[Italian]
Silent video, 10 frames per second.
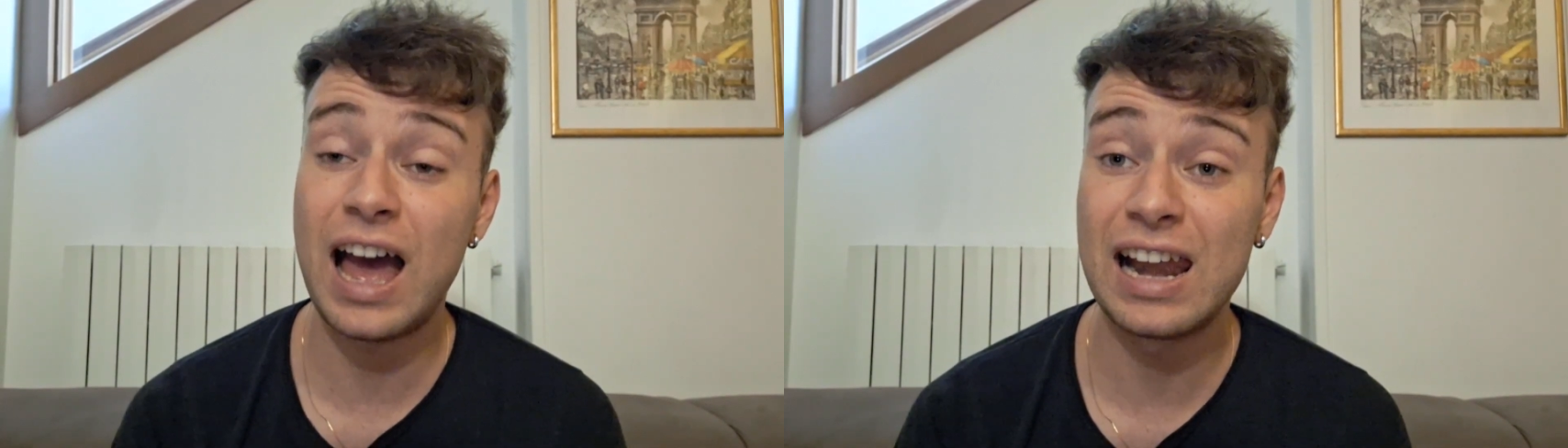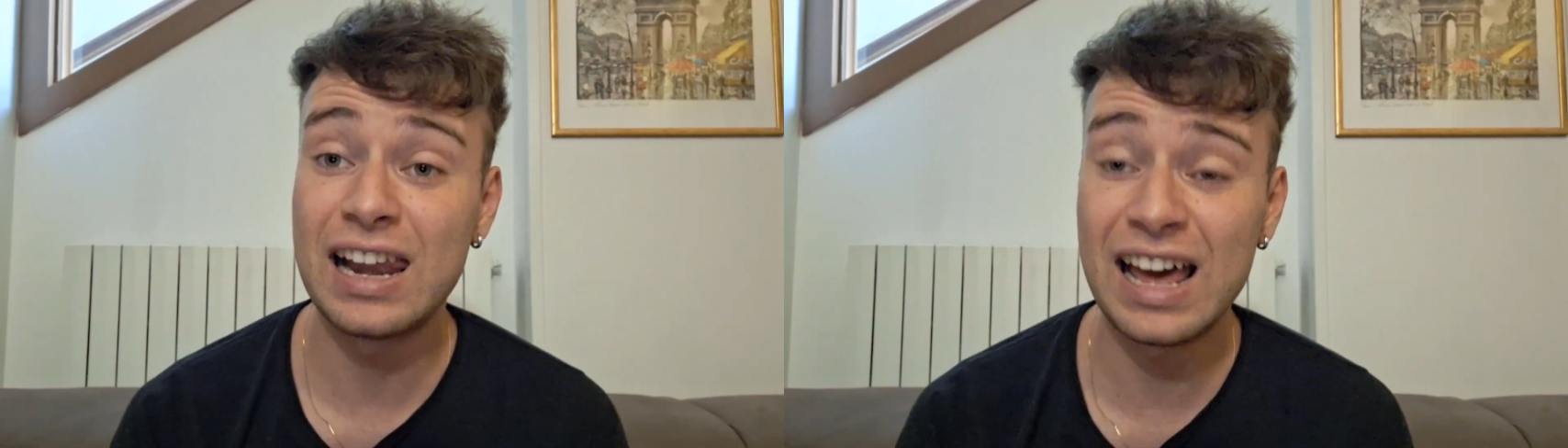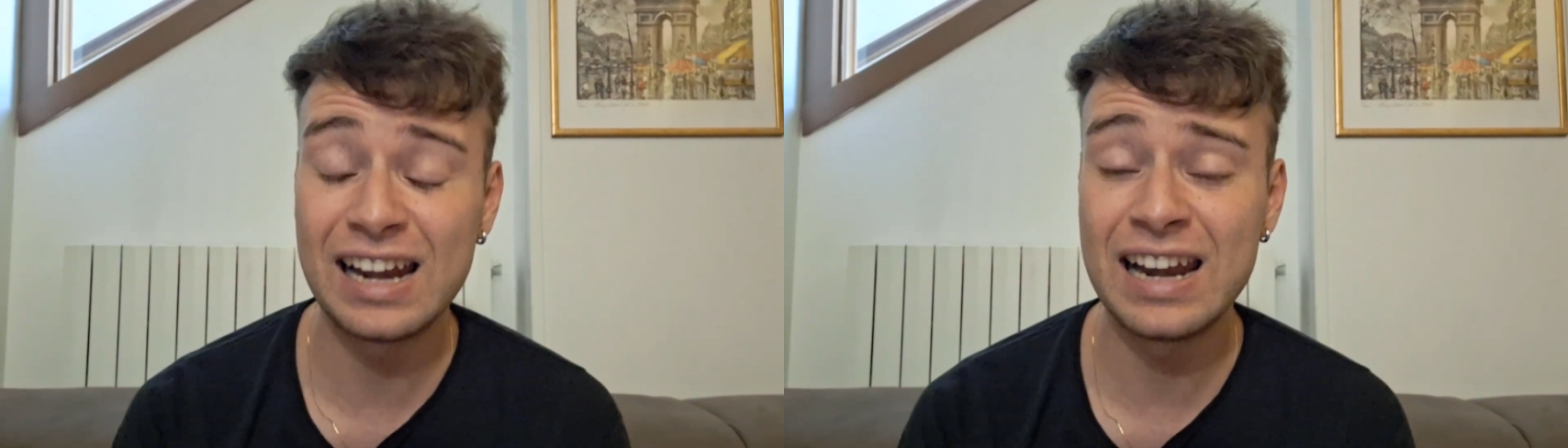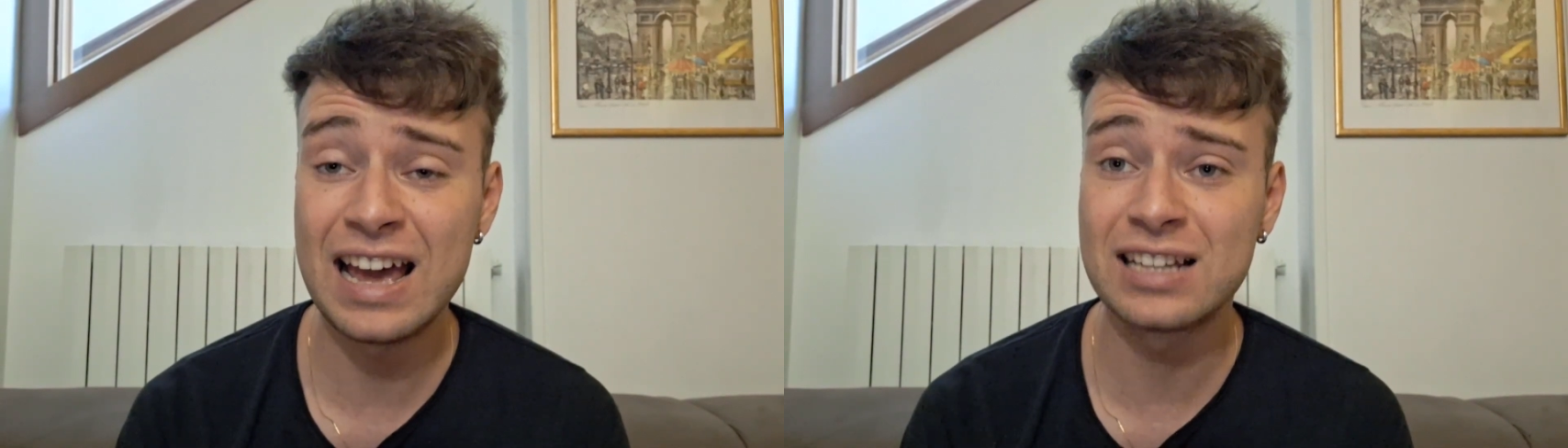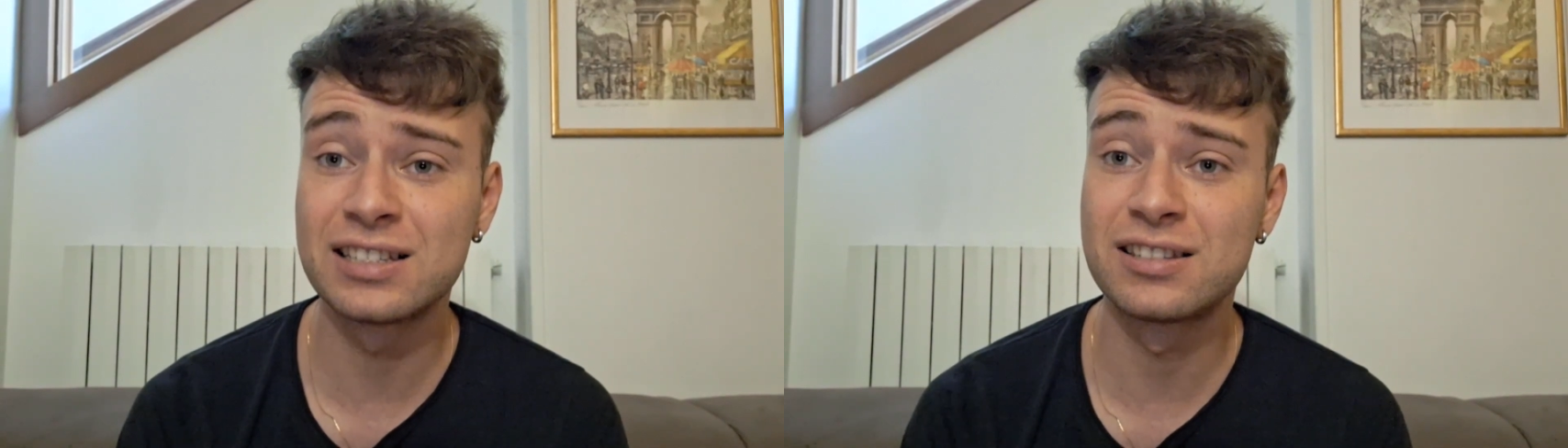all'Al
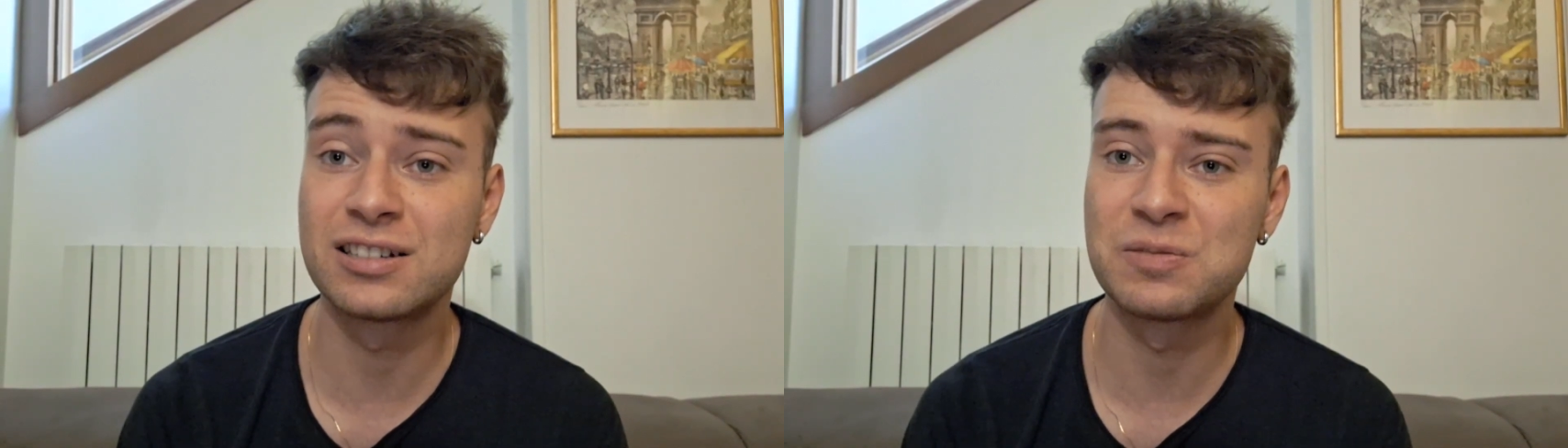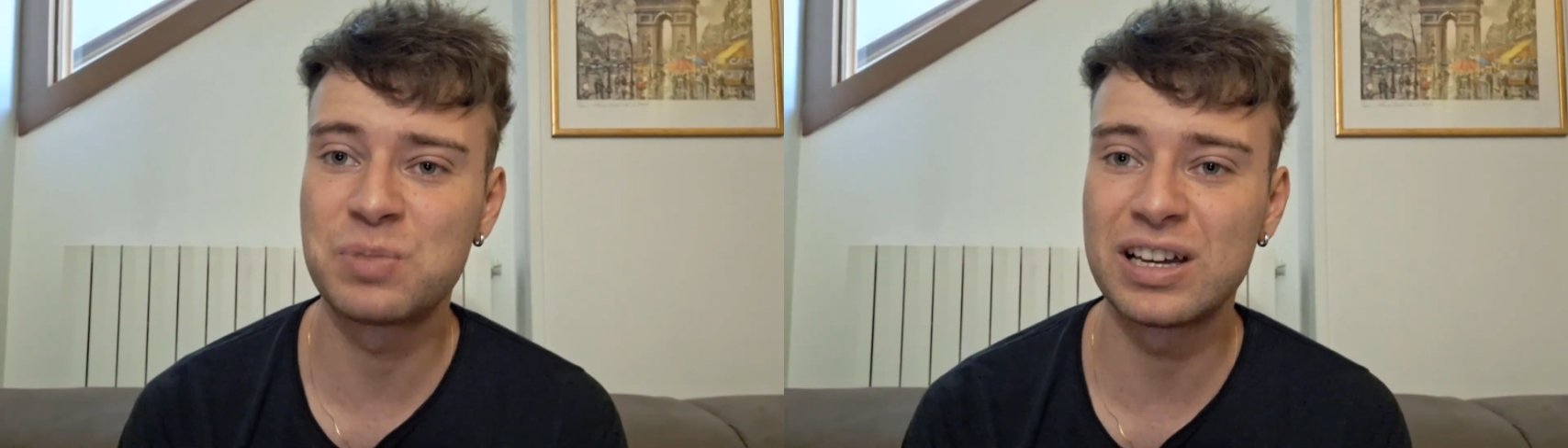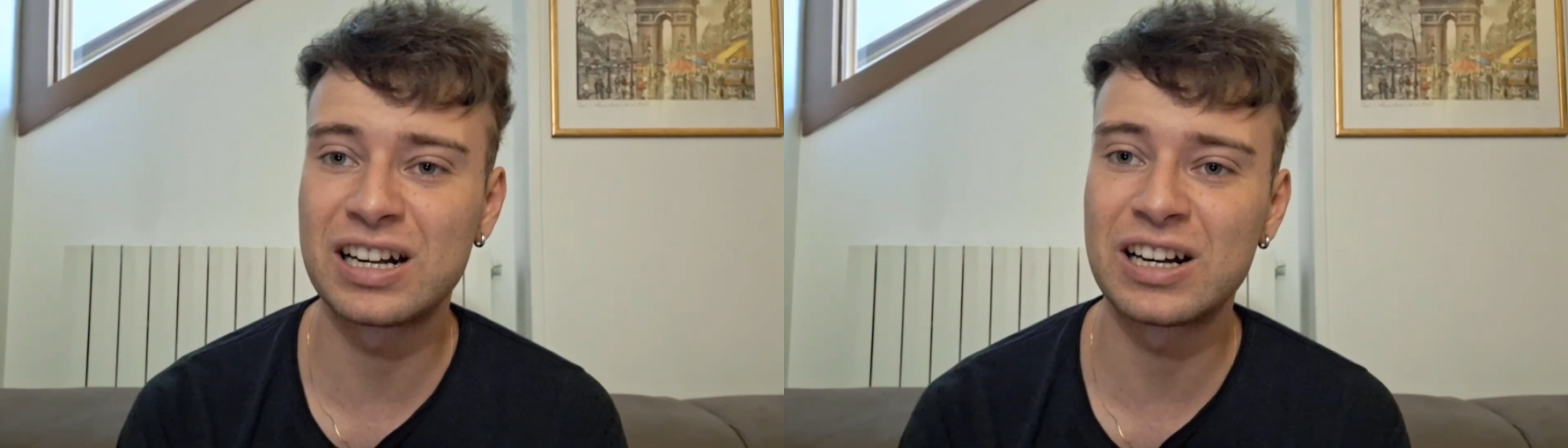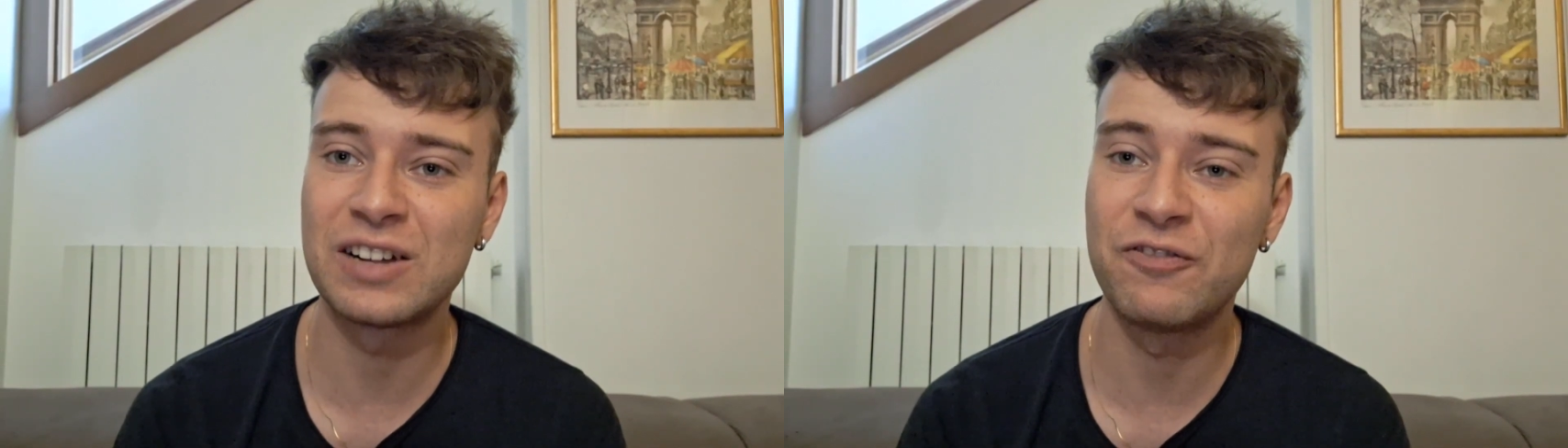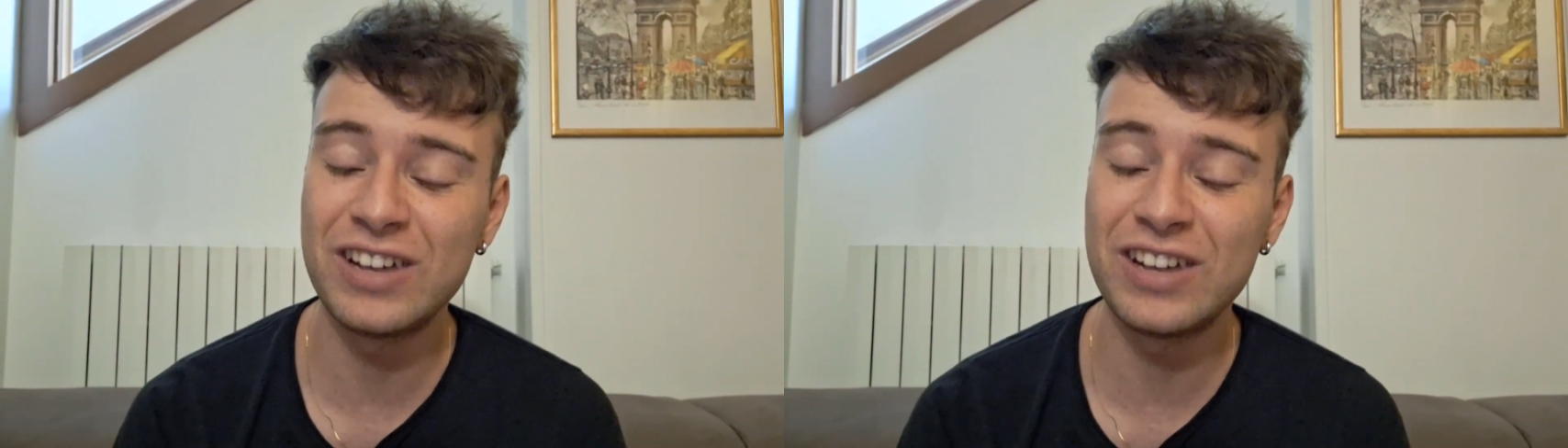Nasr per